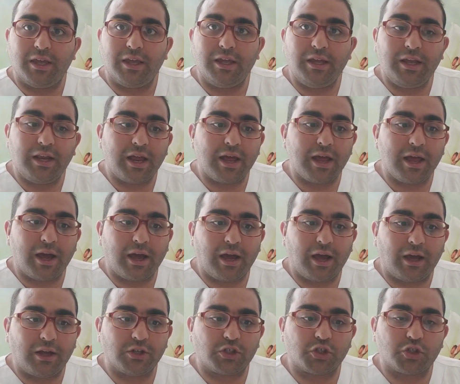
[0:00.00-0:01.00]
إلى
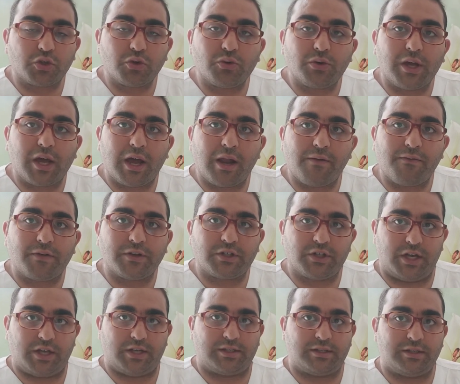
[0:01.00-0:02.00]
عشرون ألف
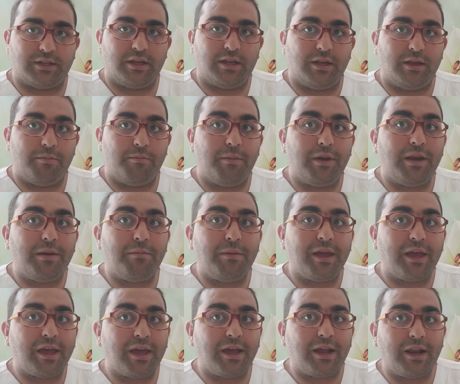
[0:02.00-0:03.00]
شخص من
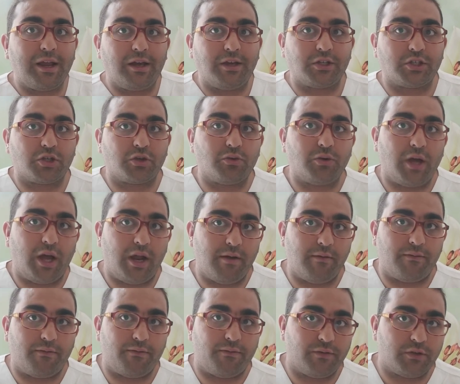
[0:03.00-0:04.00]
100 إلى عشرون
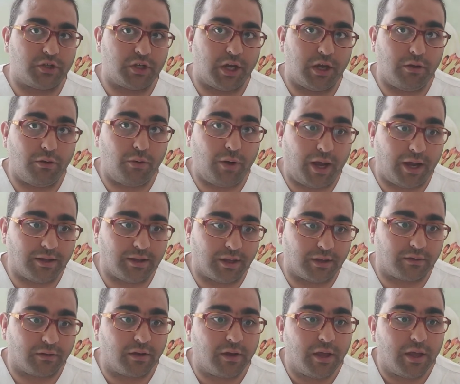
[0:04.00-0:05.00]
ألف شاهدوا
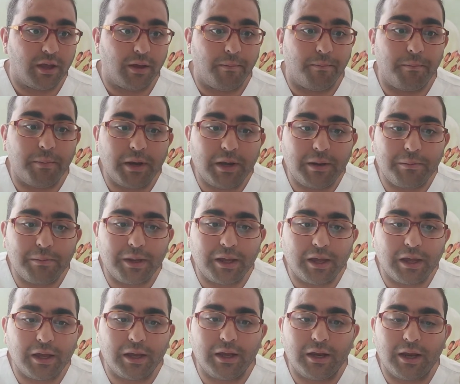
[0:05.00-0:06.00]
العدد من
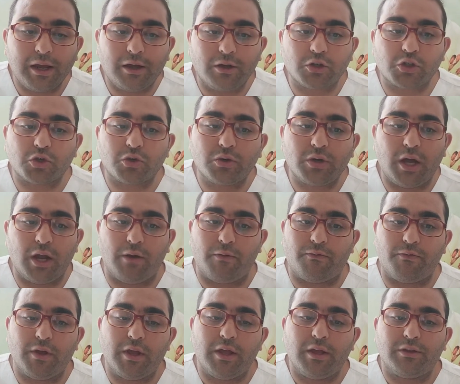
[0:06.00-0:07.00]
100 إلى عشرون
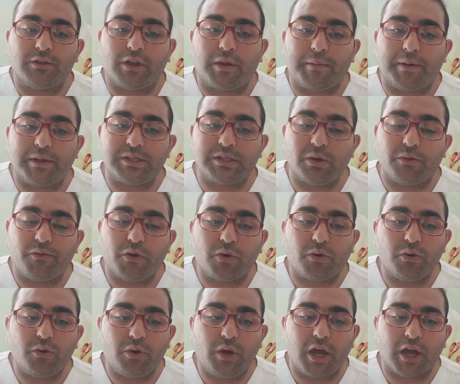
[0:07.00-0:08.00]
ألف طبعا سوف
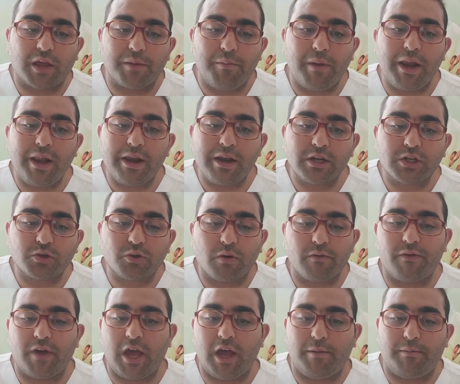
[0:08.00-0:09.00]
يكون هناك منلش
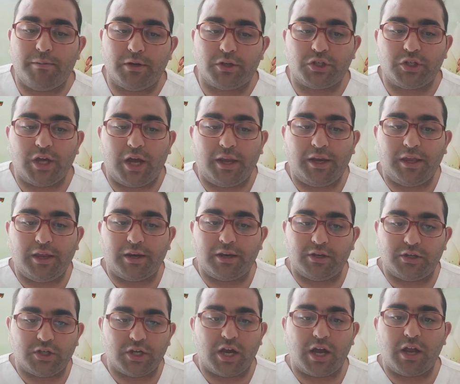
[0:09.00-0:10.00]
وفايبلش يعني
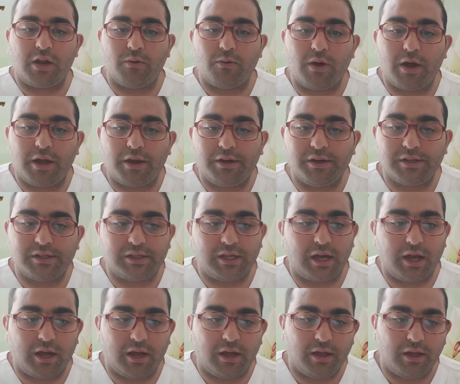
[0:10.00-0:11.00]
رجال
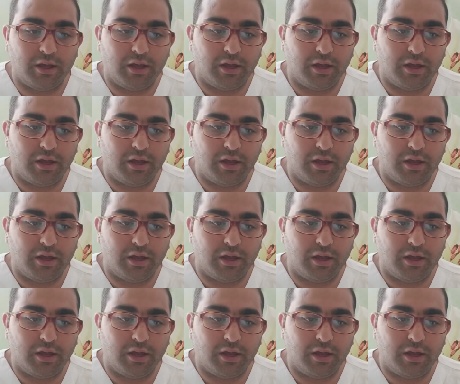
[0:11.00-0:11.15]
ونساء